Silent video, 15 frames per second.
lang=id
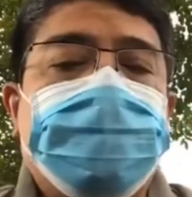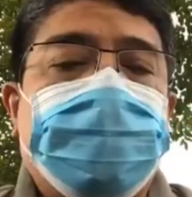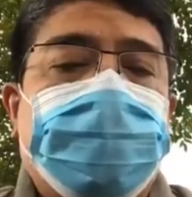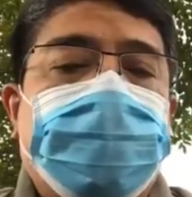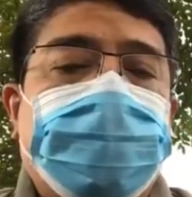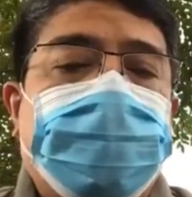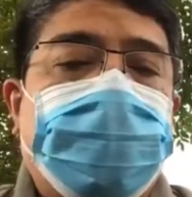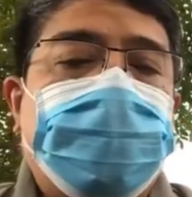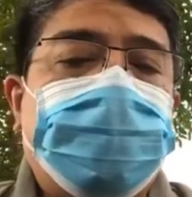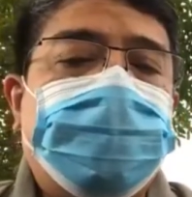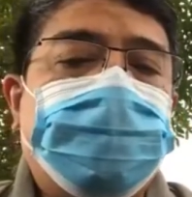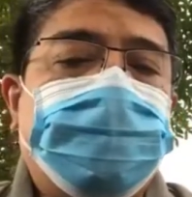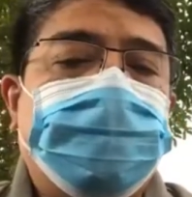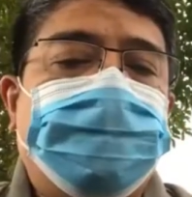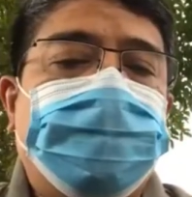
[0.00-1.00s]
di fitnah
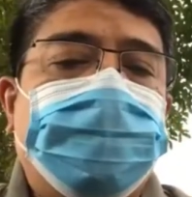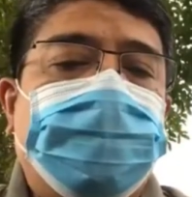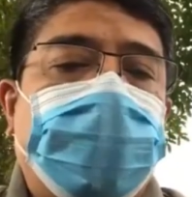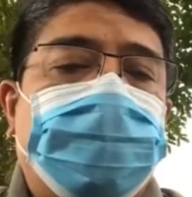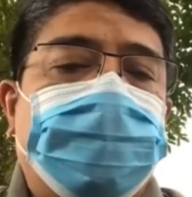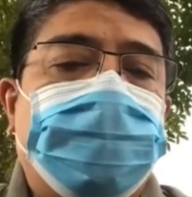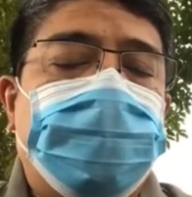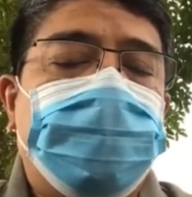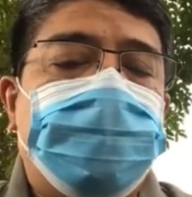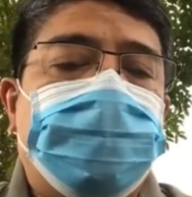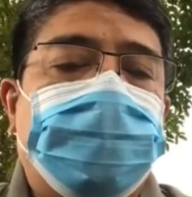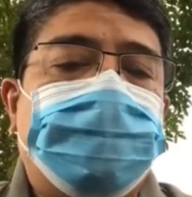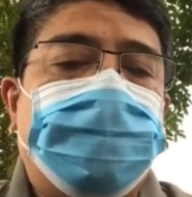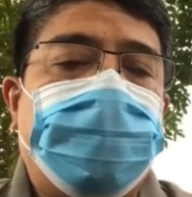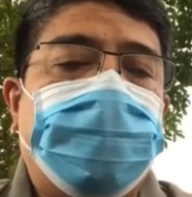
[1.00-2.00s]
oleh istri apa
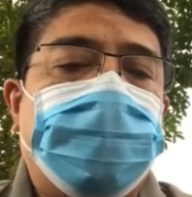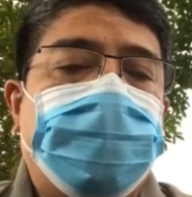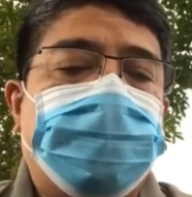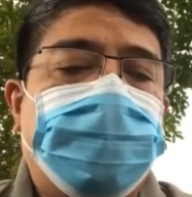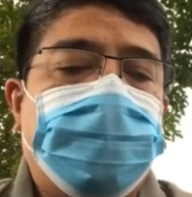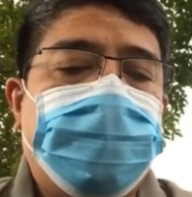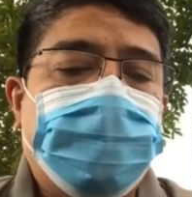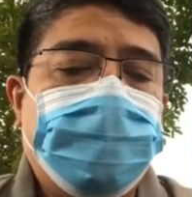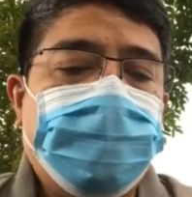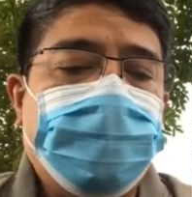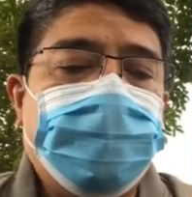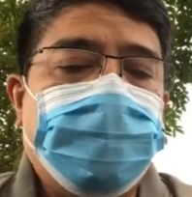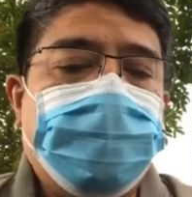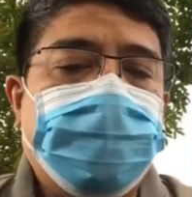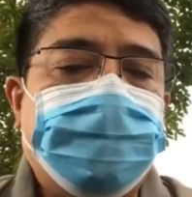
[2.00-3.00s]
eh,
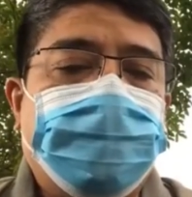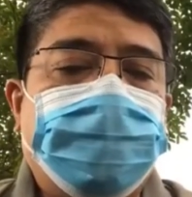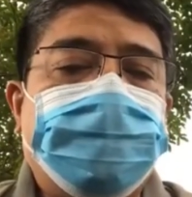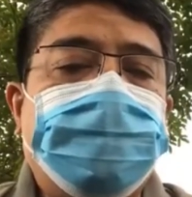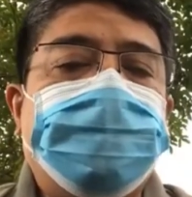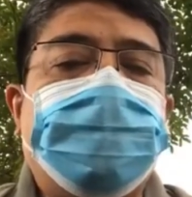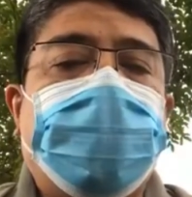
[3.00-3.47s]
Potifar kemudian